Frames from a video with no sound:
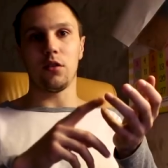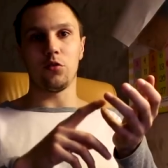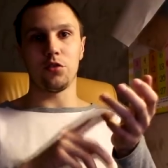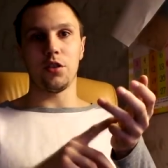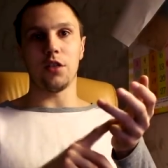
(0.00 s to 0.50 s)
а,
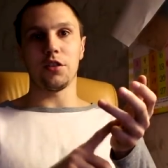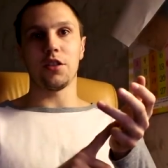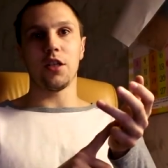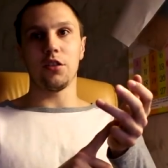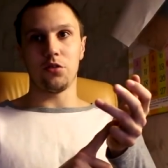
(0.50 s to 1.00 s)
нужны
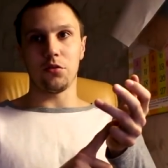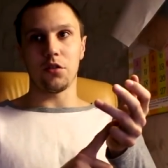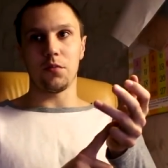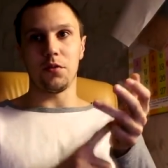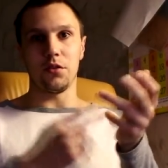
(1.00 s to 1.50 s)
анкера, на что
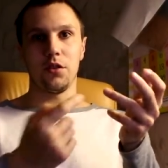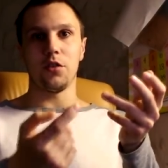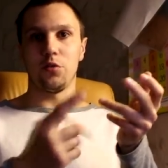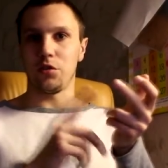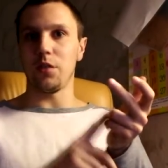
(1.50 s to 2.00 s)
крепить.
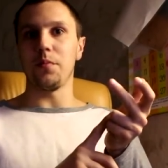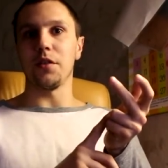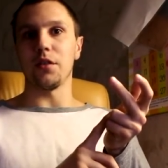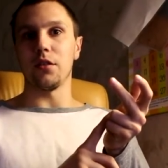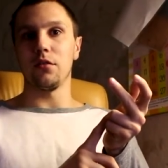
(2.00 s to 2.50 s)
Нужна
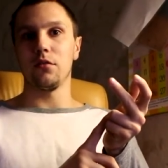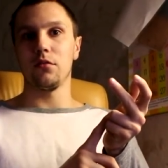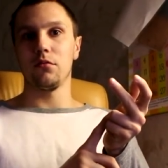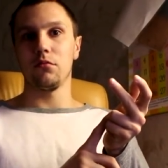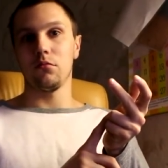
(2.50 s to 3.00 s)
пена.
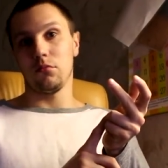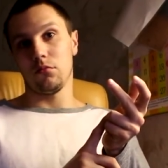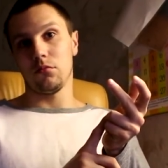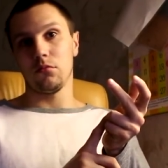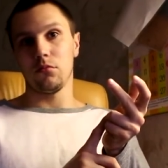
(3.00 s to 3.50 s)

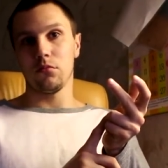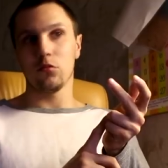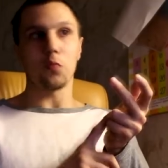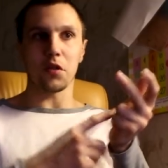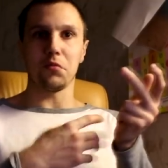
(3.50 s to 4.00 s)

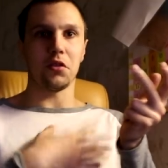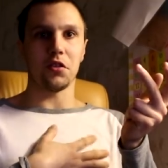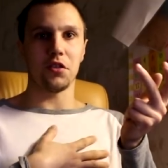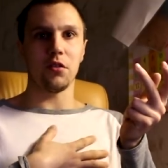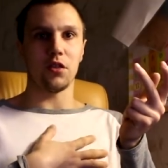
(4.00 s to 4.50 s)
Ну, по крайней мере,
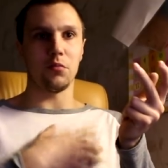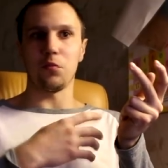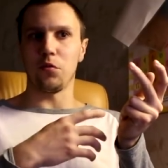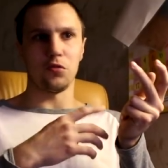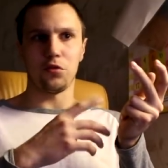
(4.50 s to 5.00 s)
так делал, там,
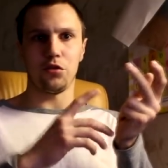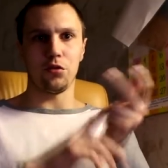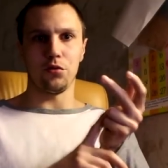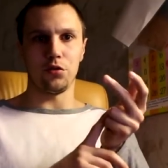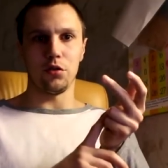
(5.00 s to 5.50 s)
помню, что-то
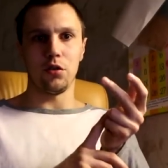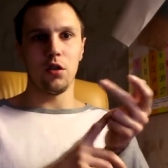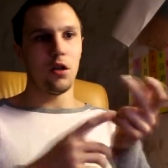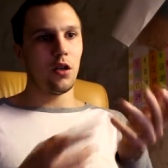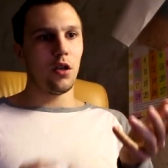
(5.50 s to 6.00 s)
еще нужно.
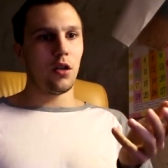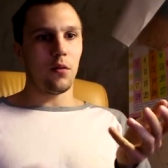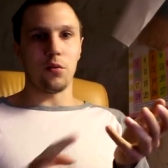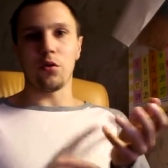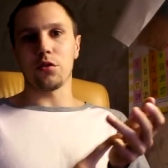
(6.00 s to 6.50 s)

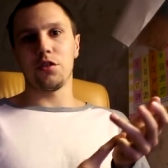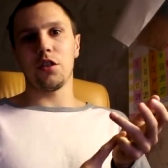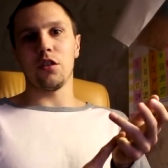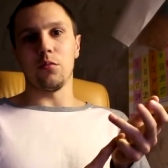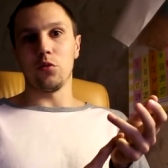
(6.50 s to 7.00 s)
Блок
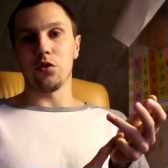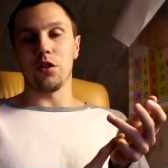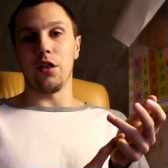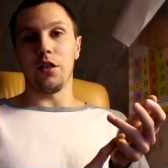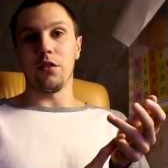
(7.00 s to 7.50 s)
делаем, нужен
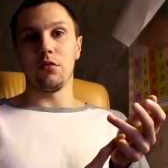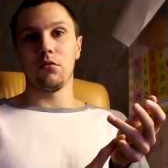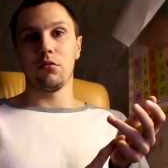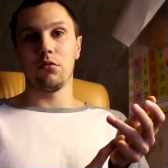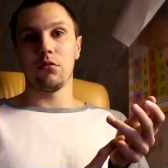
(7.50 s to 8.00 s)
клей.
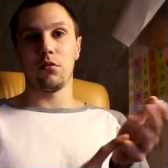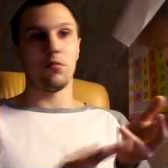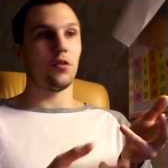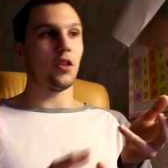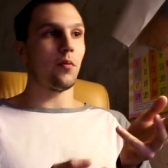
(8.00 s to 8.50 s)

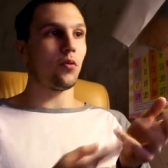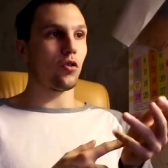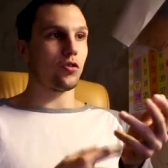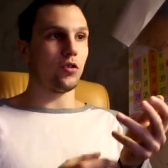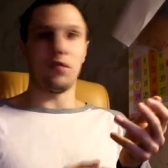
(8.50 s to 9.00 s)
Мы на
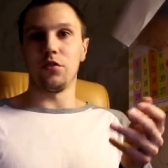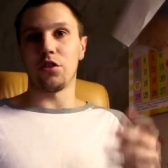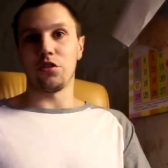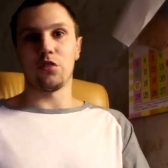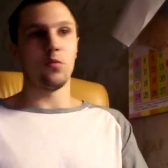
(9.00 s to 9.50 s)
блок на, в интернете